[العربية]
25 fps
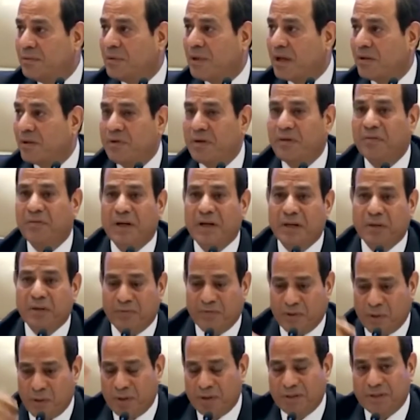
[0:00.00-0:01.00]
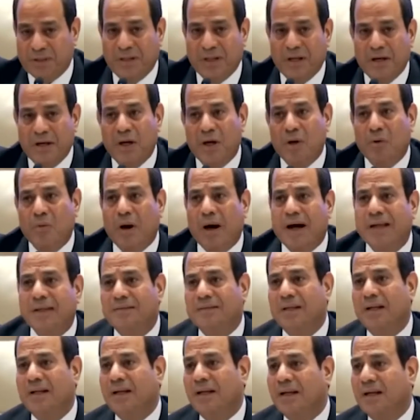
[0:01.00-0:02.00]
في في الوقت ده
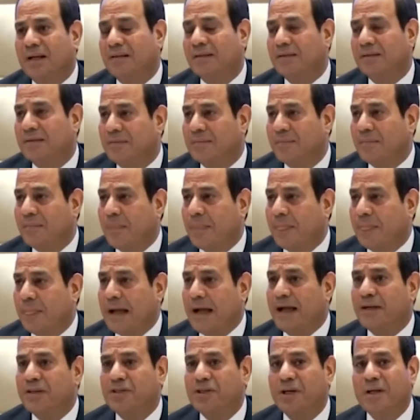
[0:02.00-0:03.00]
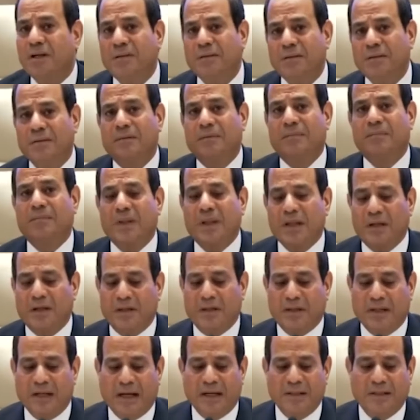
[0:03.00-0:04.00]
وحتى الان عشان
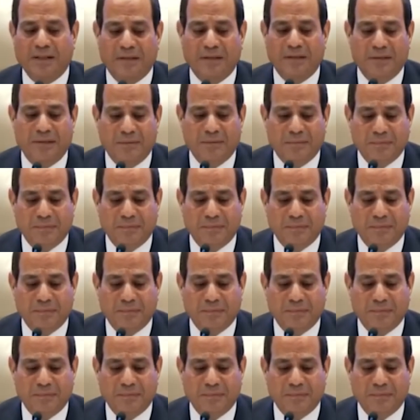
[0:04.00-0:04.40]
يعني